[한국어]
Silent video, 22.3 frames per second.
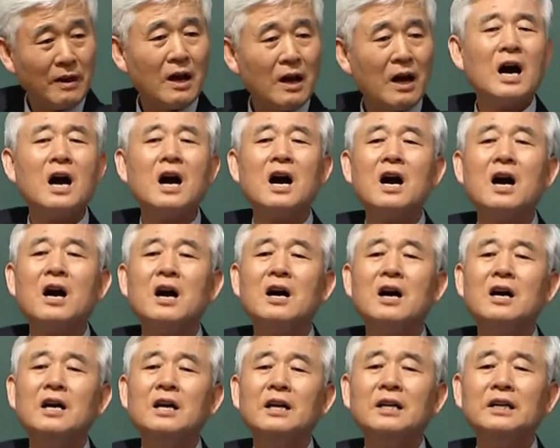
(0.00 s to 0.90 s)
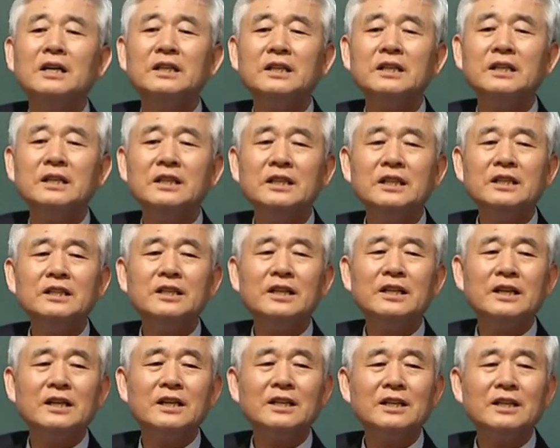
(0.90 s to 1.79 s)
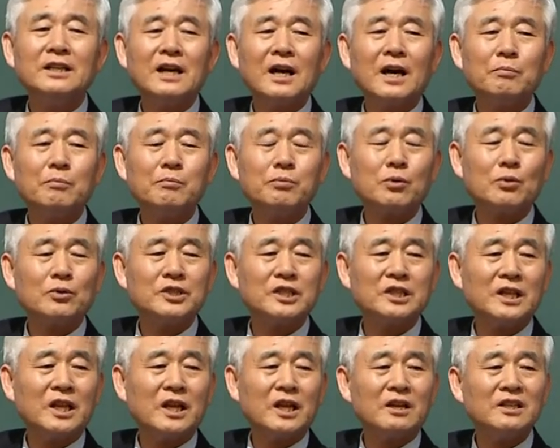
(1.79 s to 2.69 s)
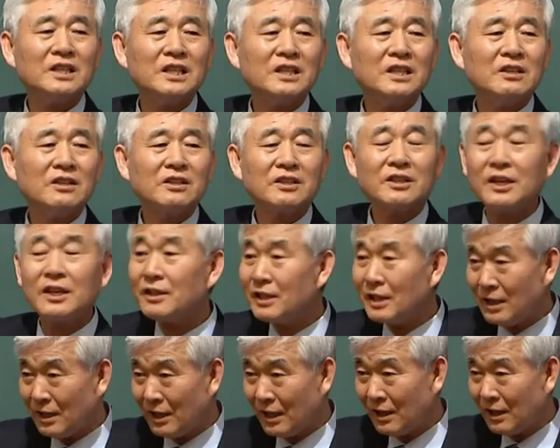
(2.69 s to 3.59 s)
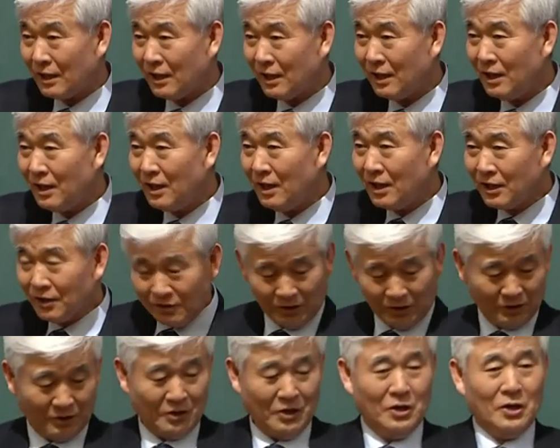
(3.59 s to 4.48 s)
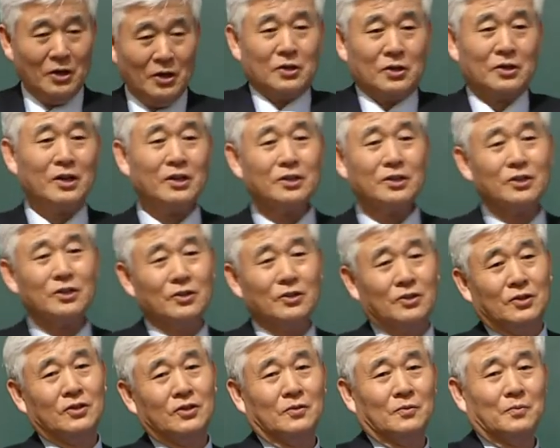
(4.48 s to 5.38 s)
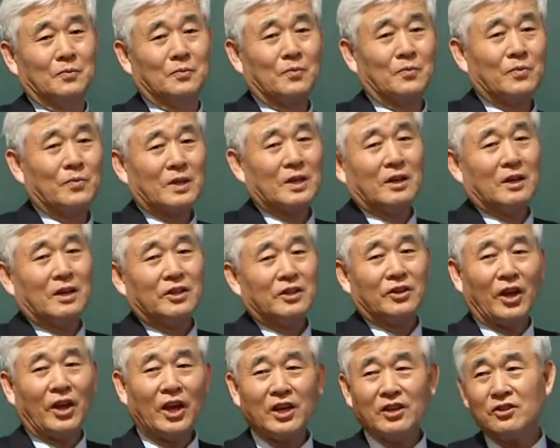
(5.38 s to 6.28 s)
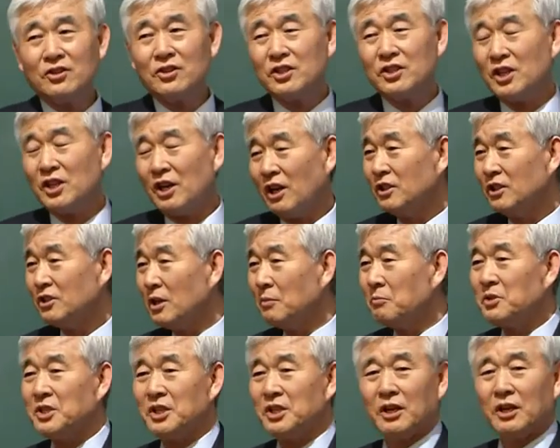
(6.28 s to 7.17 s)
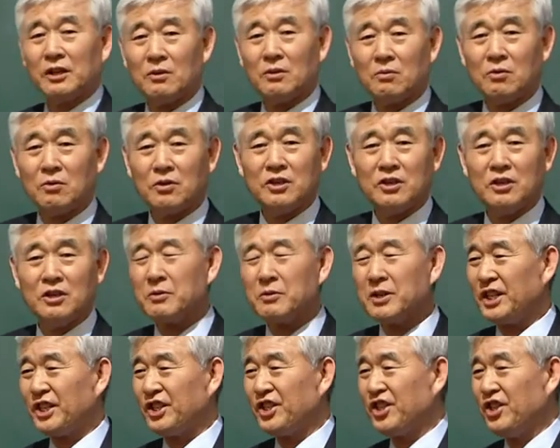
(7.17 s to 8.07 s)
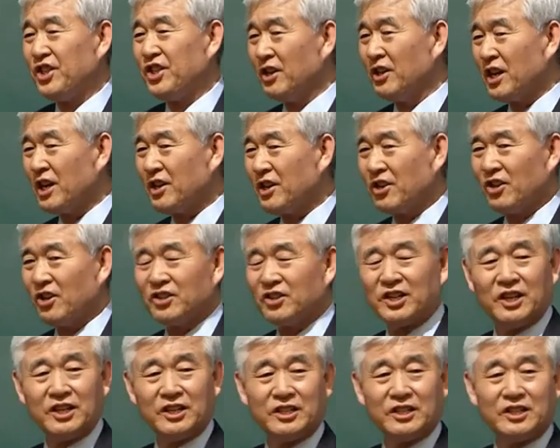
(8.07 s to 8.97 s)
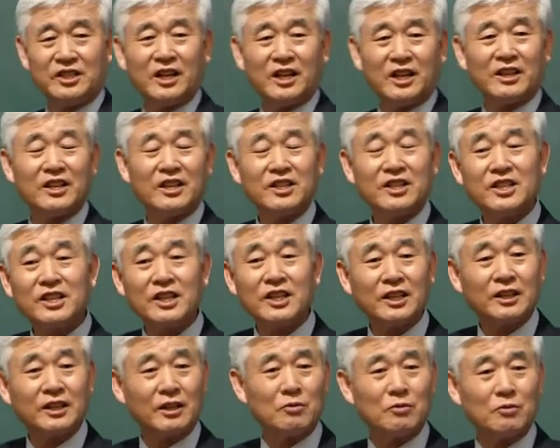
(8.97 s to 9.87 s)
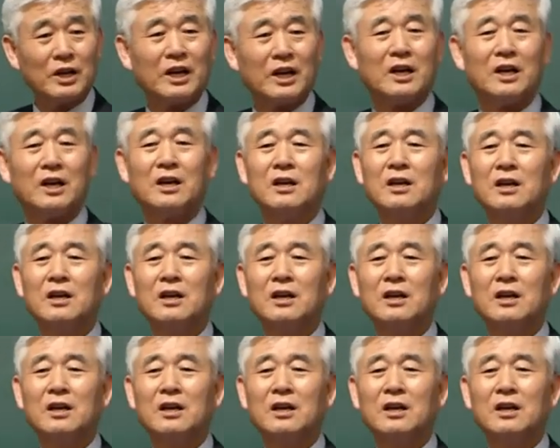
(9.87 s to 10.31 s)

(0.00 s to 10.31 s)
아, 이제 앞으로 시대는 이렇게 돼야 된다. 근데 그 당시는 냉전이 한참 진행되고 기업 간에 치열한 경쟁이 진행되는 시기이기 때문에